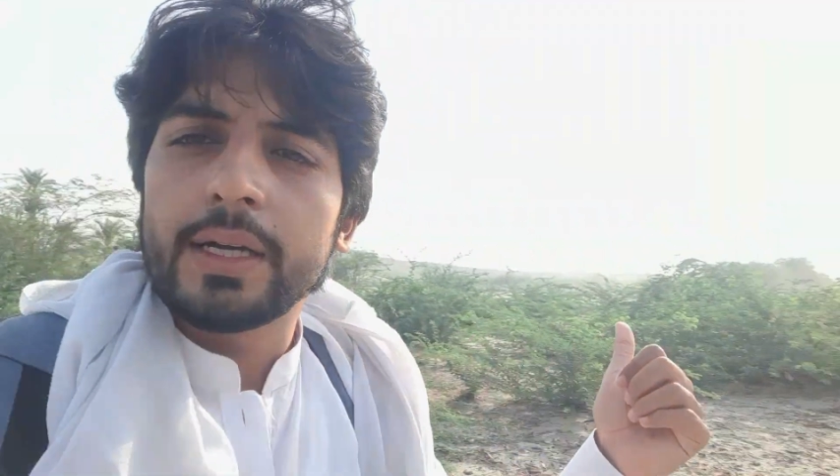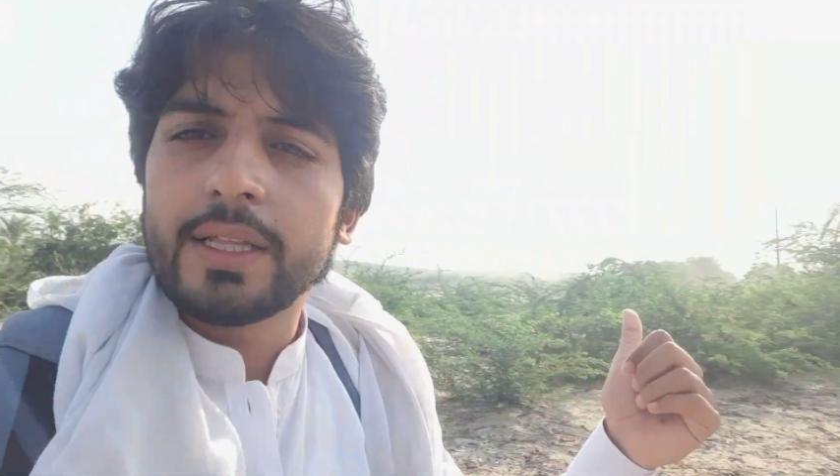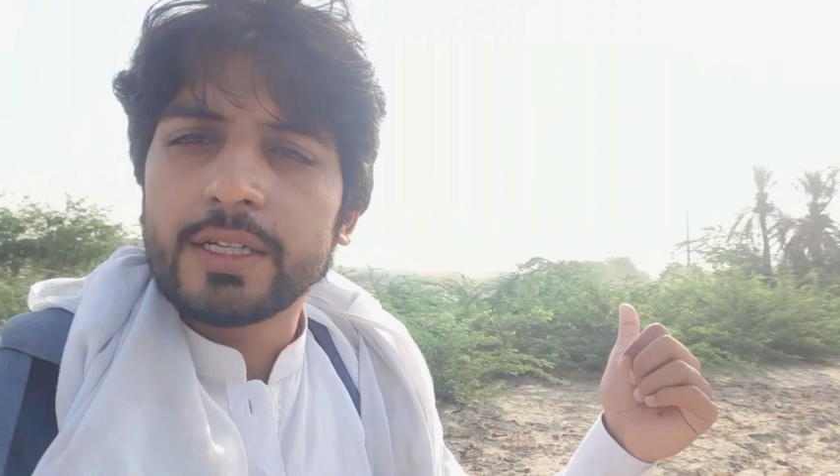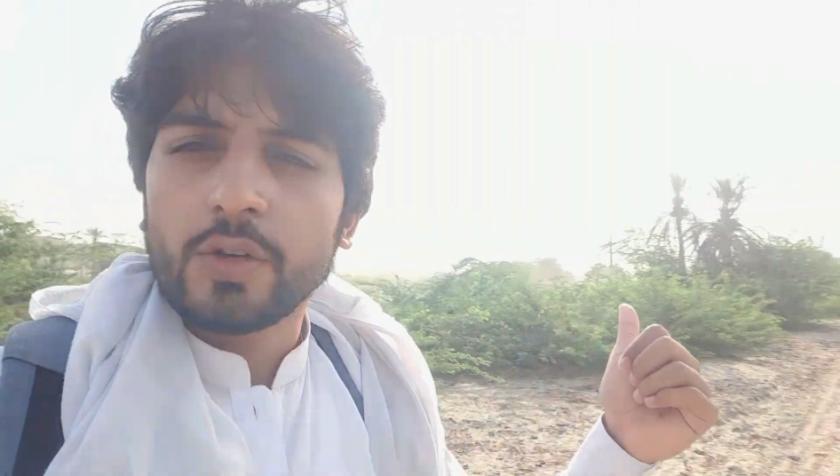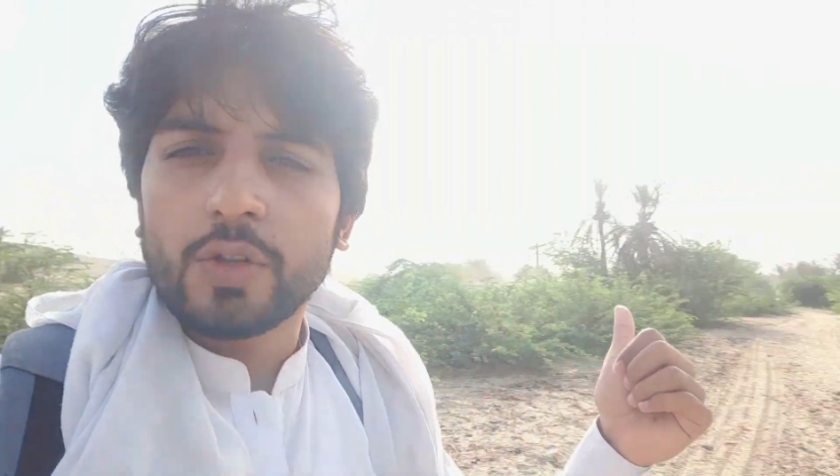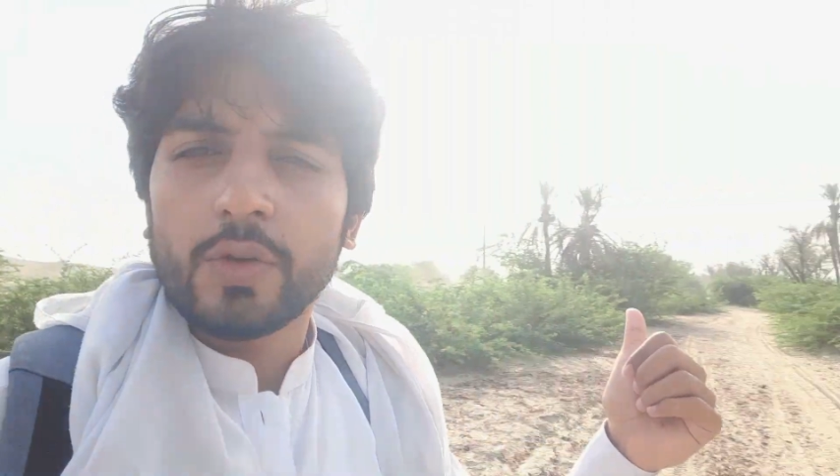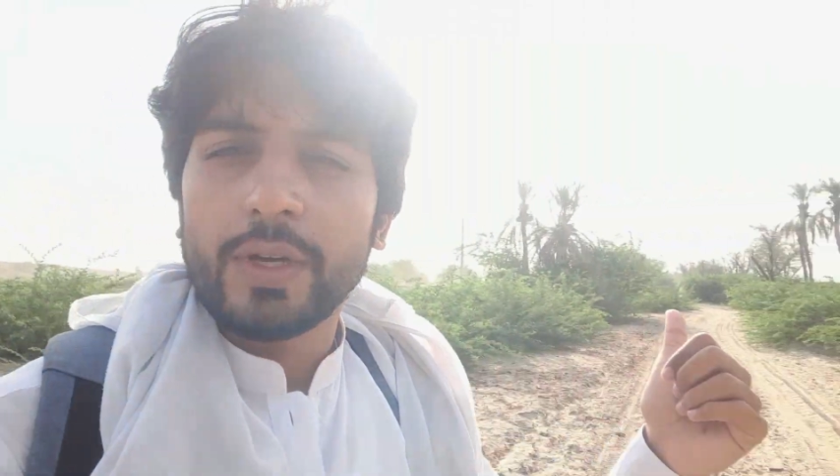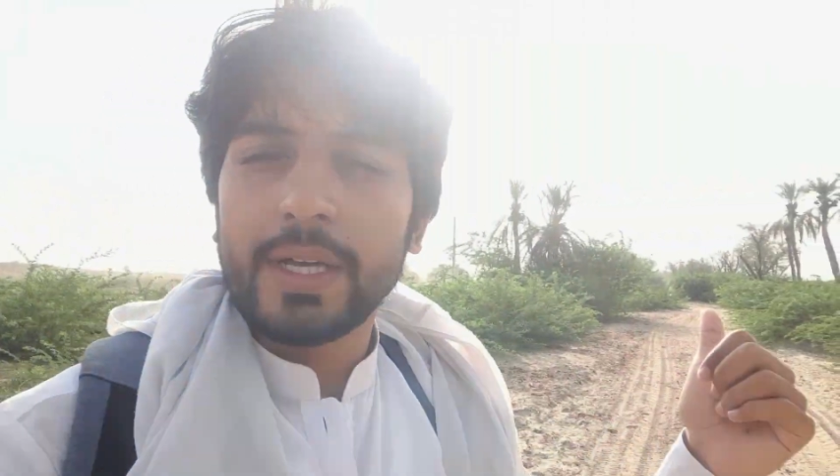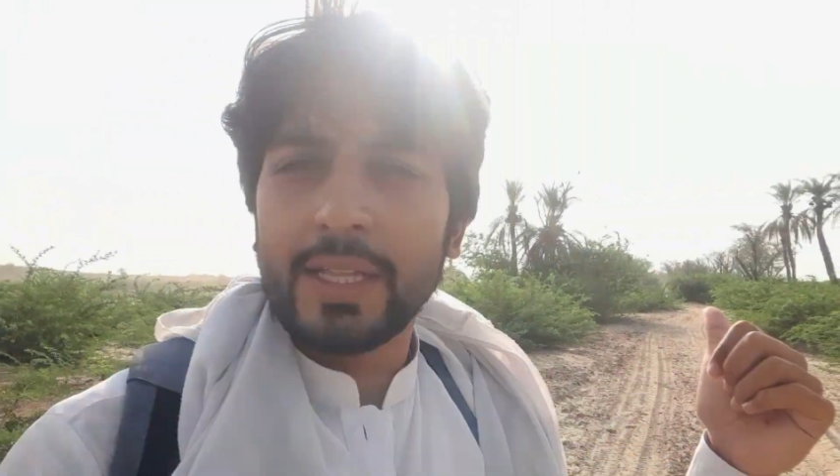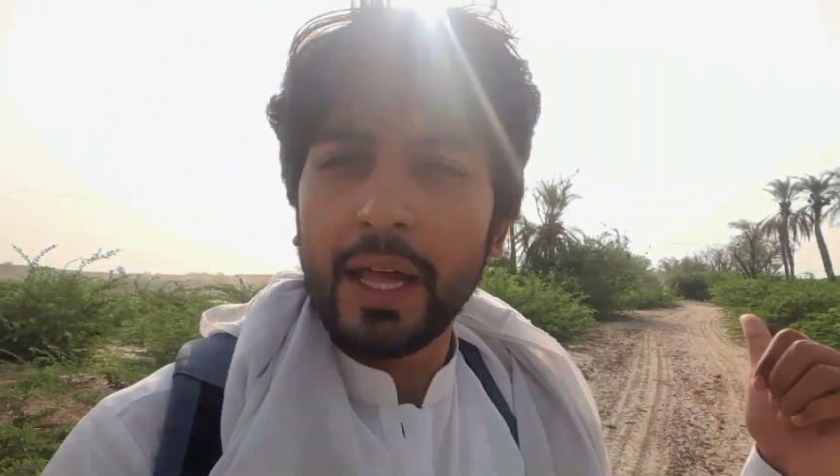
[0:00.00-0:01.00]
इधर से होते
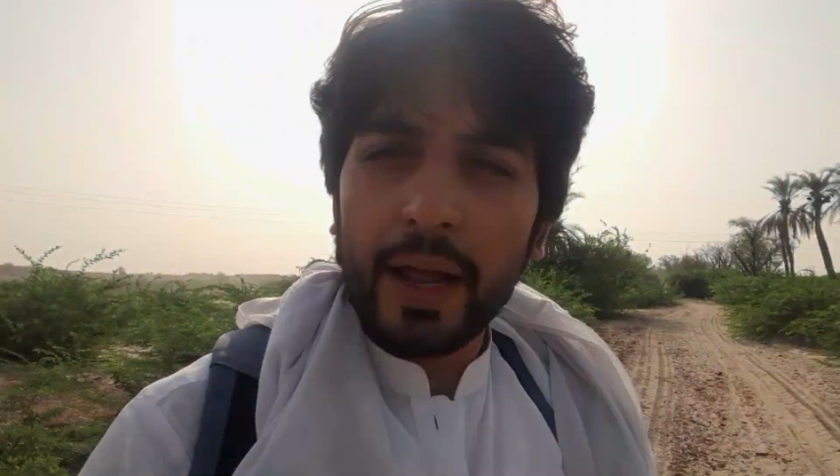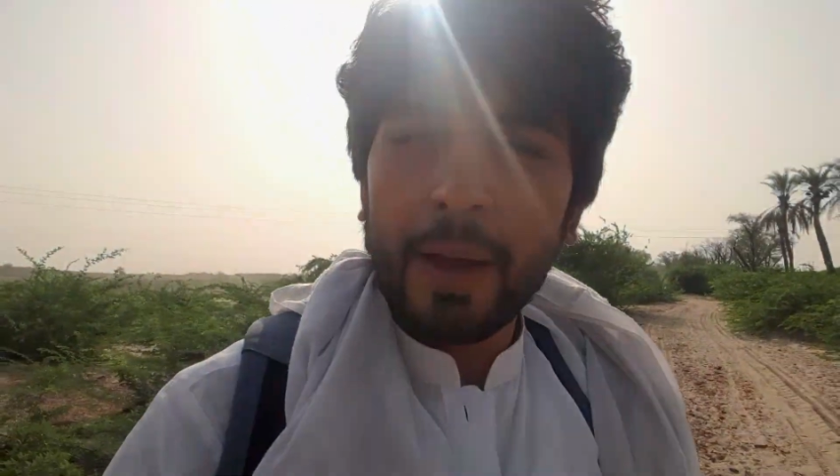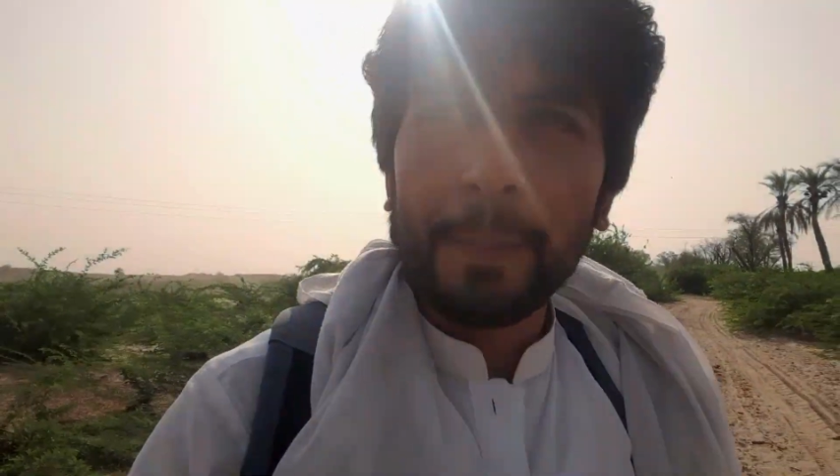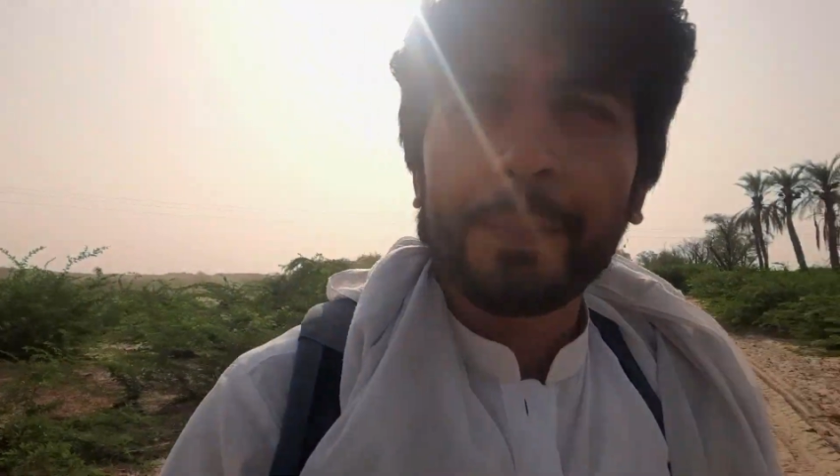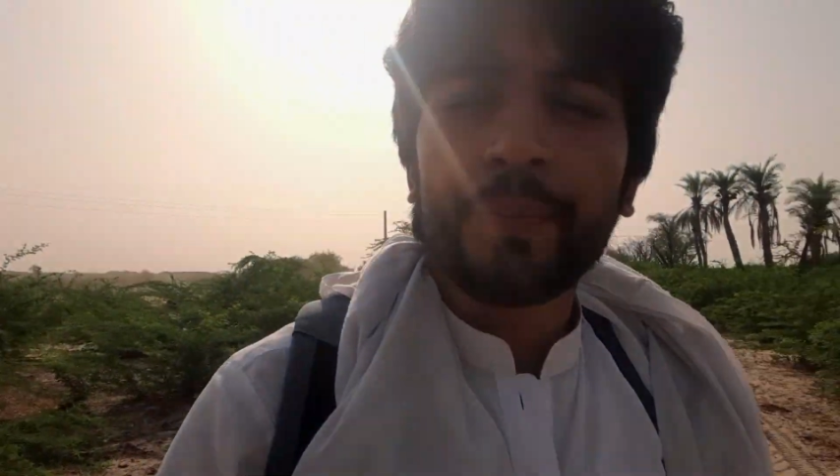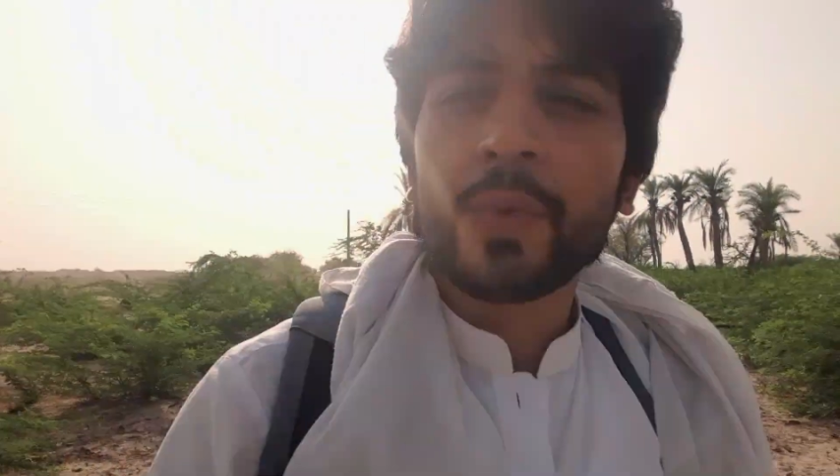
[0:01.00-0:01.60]
हुए इधर आए हम